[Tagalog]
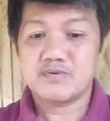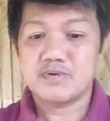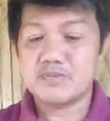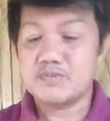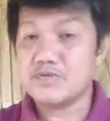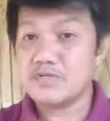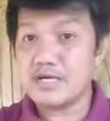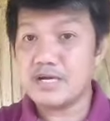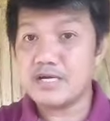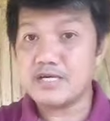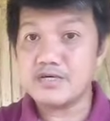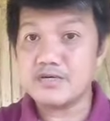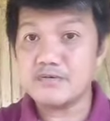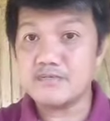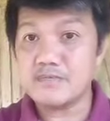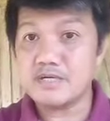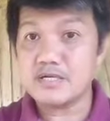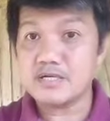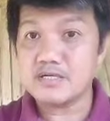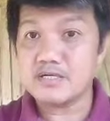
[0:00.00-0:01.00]
Wag muna kayong
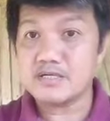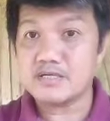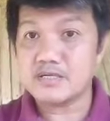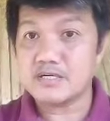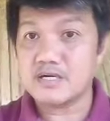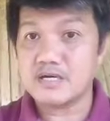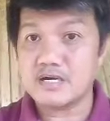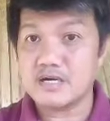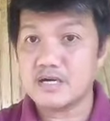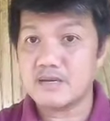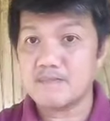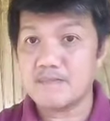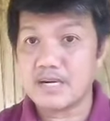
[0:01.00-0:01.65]
mag, uh,